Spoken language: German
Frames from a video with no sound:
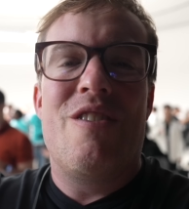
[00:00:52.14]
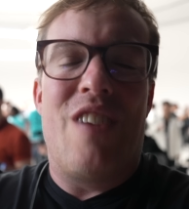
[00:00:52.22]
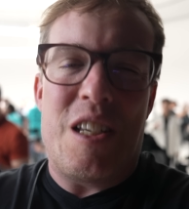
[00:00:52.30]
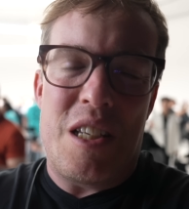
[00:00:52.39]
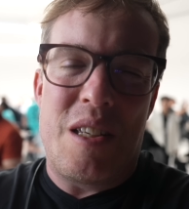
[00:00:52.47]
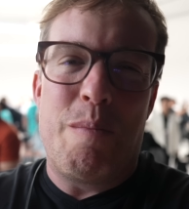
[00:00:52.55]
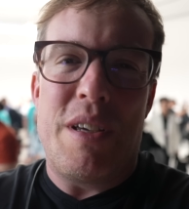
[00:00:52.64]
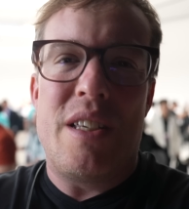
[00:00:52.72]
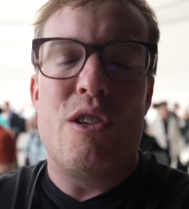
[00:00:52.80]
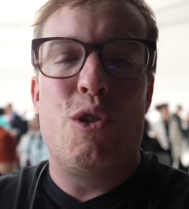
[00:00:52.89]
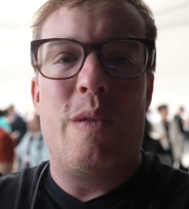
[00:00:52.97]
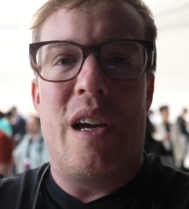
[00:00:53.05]
was es ein
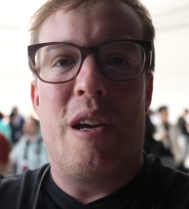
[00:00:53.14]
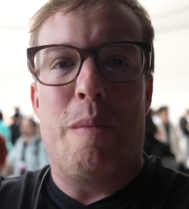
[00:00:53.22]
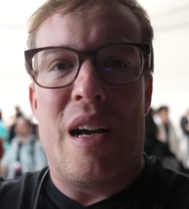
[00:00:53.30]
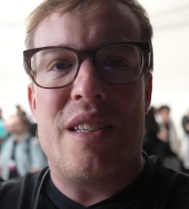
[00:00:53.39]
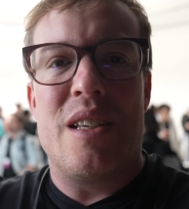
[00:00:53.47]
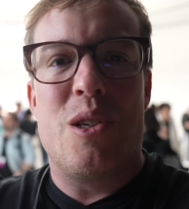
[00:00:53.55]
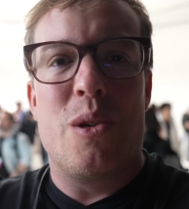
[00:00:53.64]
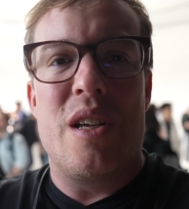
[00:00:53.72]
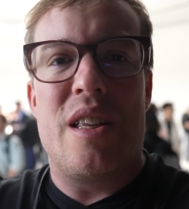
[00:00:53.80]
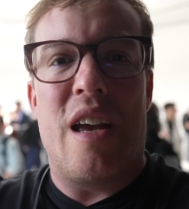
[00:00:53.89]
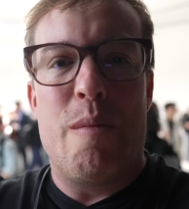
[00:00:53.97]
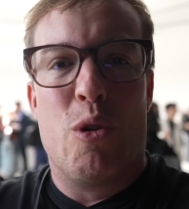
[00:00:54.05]
bisschen schwierig macht, sind so
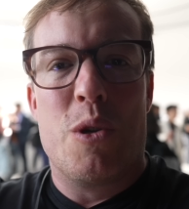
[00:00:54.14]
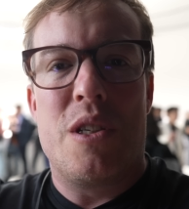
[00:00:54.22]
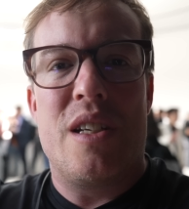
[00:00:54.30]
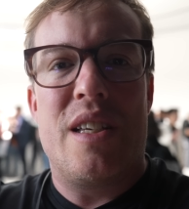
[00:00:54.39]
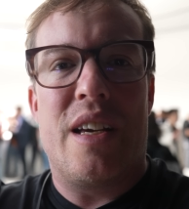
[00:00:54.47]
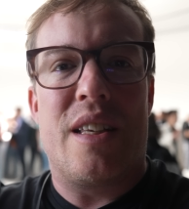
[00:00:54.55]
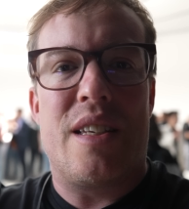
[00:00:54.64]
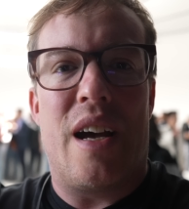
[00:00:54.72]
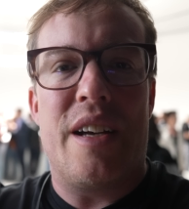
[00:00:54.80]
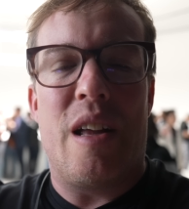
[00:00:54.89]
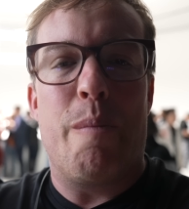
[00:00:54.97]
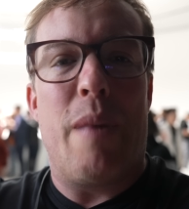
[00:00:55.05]
die Demos, die sie
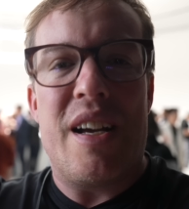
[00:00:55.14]
gezeigt haben.